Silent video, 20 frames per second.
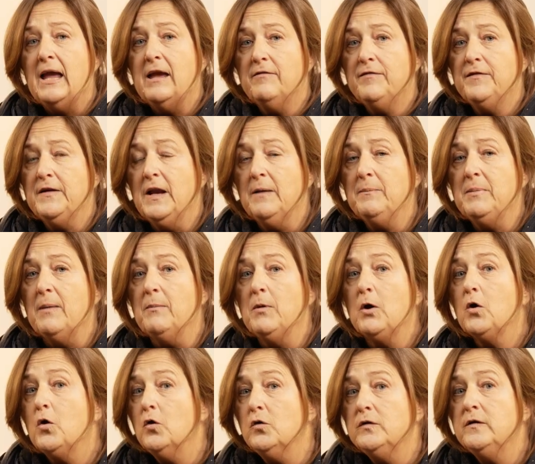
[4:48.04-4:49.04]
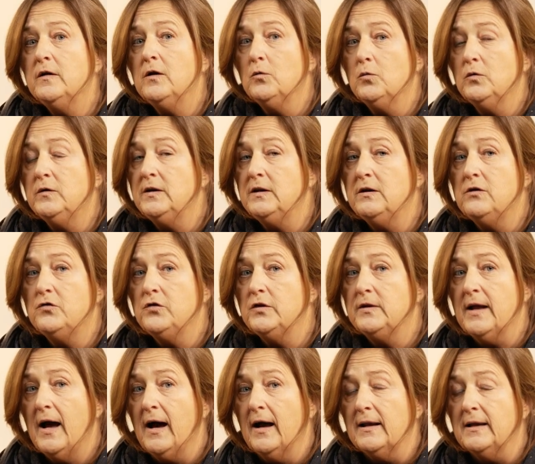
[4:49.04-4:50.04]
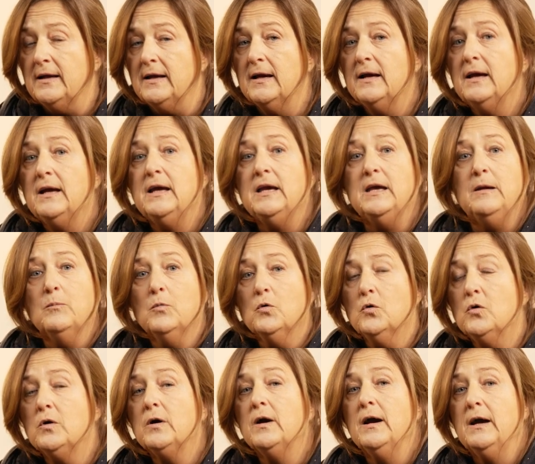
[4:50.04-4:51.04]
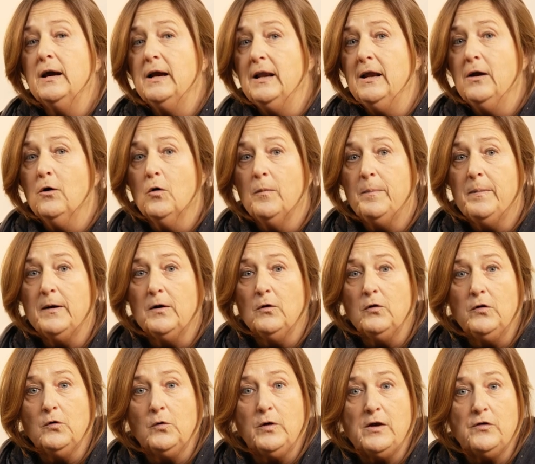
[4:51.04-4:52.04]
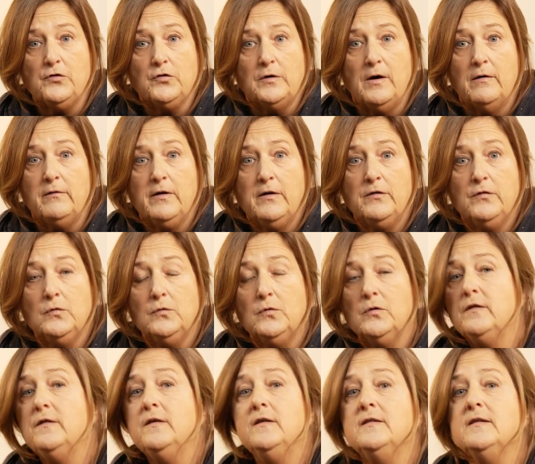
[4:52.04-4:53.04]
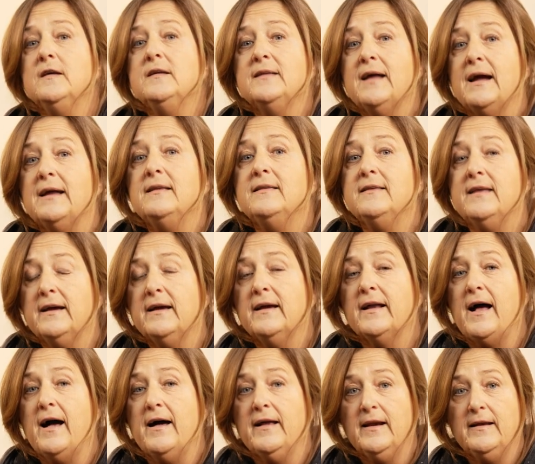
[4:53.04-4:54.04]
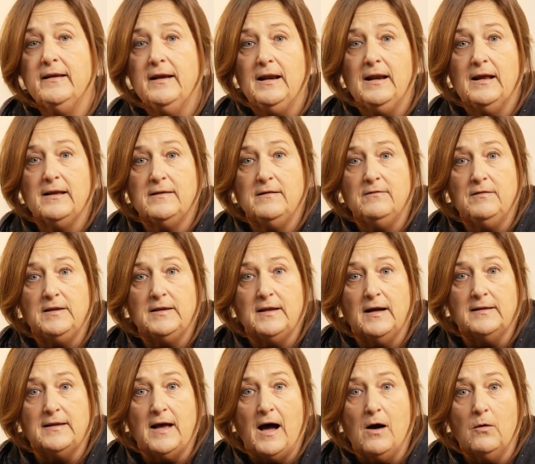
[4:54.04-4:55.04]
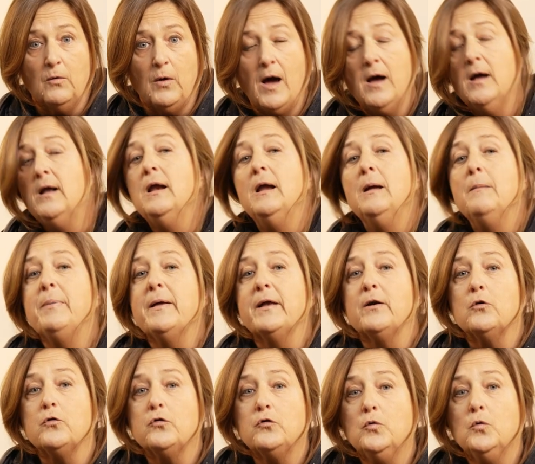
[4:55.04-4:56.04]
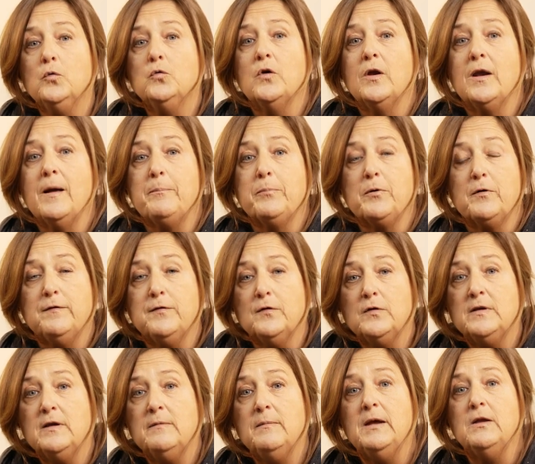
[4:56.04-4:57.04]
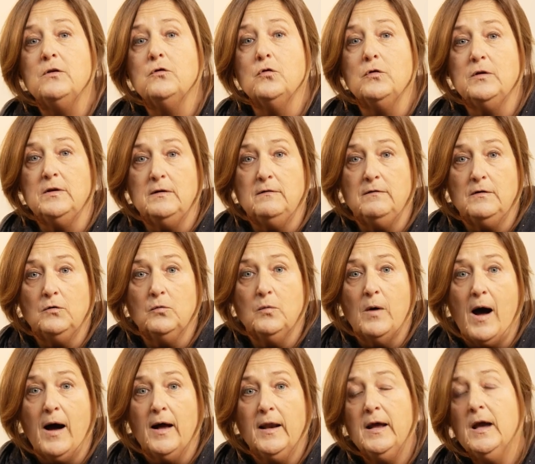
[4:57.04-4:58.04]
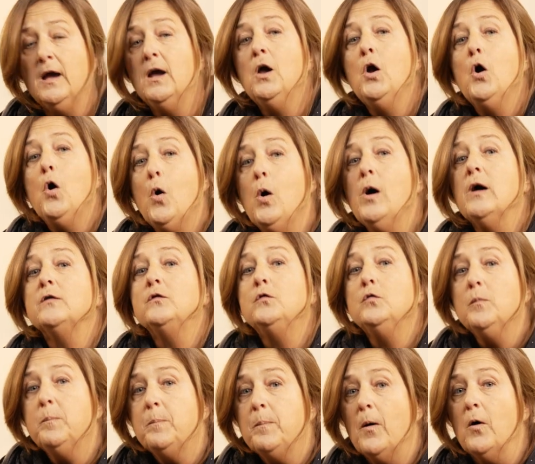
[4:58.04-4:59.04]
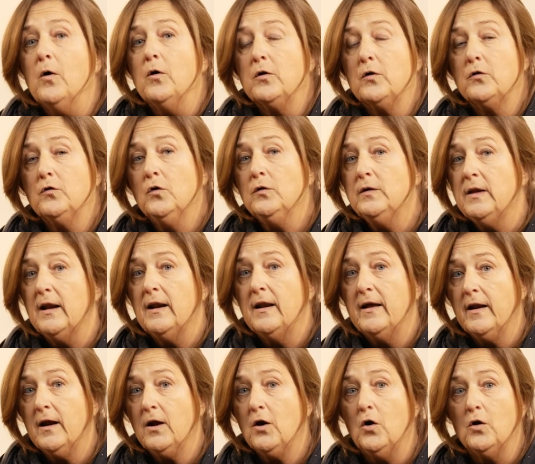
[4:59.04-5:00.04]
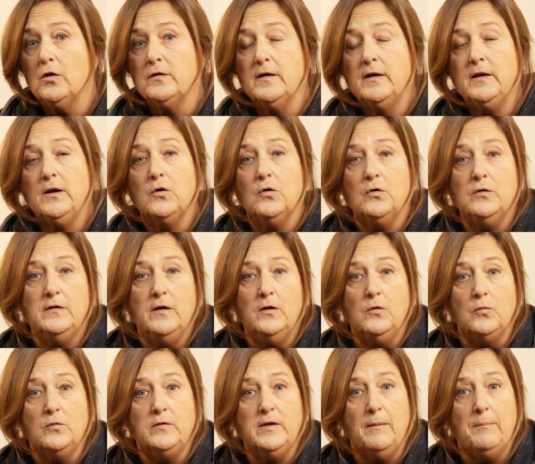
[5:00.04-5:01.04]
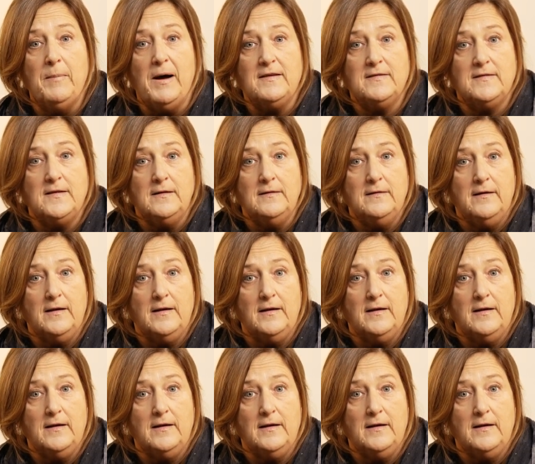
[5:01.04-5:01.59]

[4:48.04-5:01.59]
E infine abbiamo i contenuti digitali, i MOOC e le Open Educational Resources da integrare nelle attività d'aula per lo studio e l'approfondimento individuale o a supporto della raccolta di contenuti a bassa